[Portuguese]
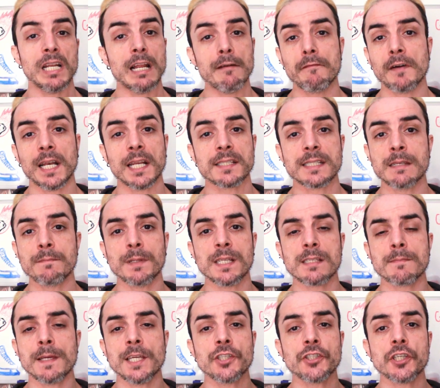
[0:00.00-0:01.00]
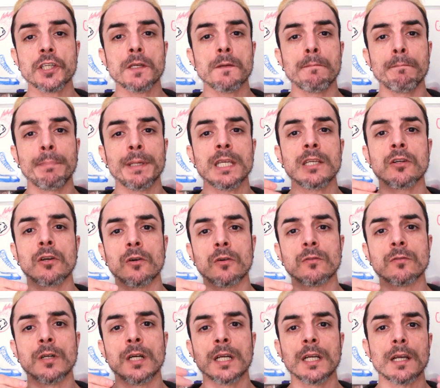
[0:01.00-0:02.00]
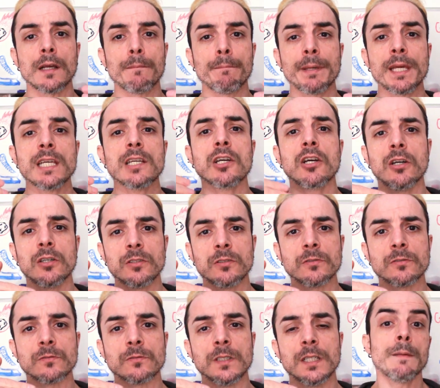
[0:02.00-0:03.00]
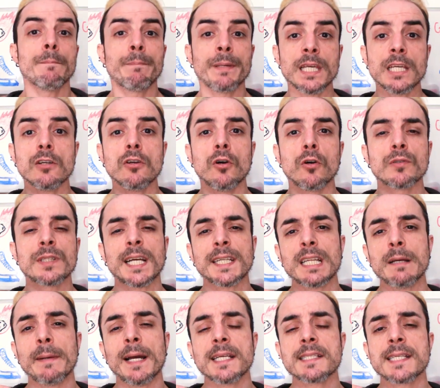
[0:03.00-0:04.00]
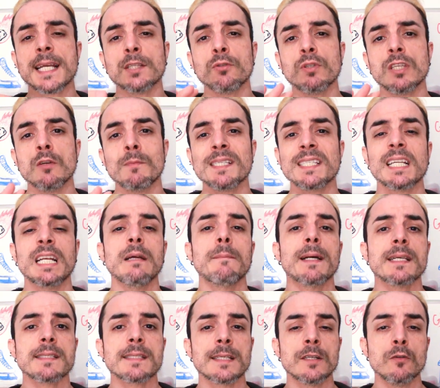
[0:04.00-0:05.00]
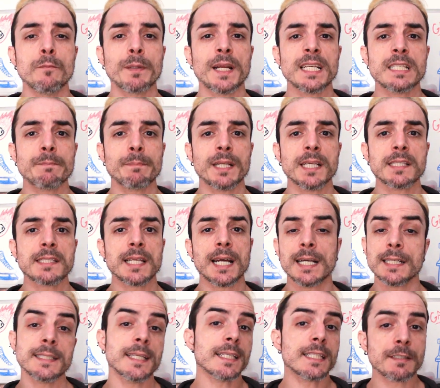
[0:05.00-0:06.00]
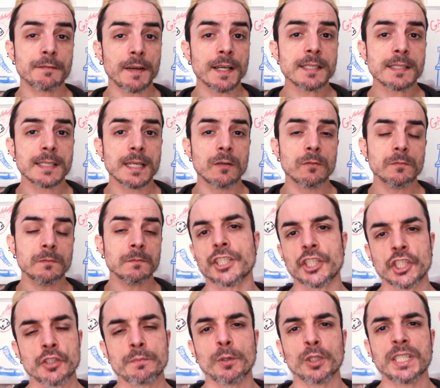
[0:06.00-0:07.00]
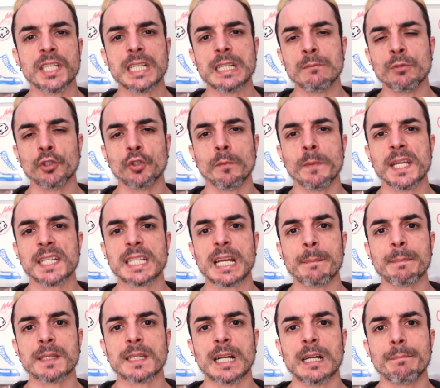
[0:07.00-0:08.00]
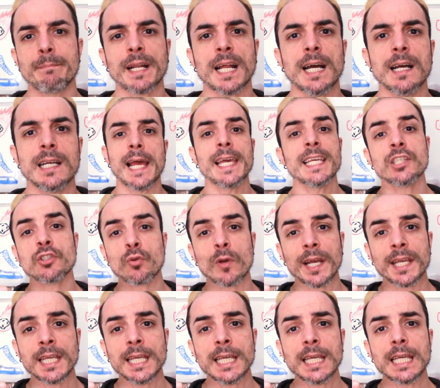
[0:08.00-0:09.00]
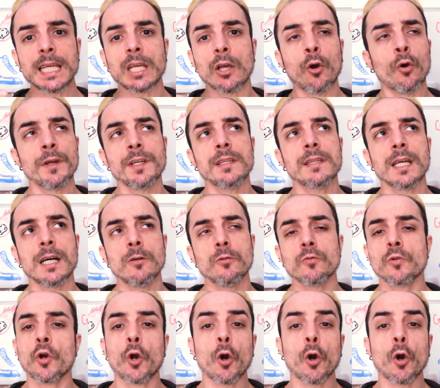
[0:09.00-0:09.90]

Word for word: Ela fala simplesmente bingo. Bingo! E bingo nada mais é do que uma exclamação para expressar satisfação. gente poderia muito bem adaptar para é isso aí ou então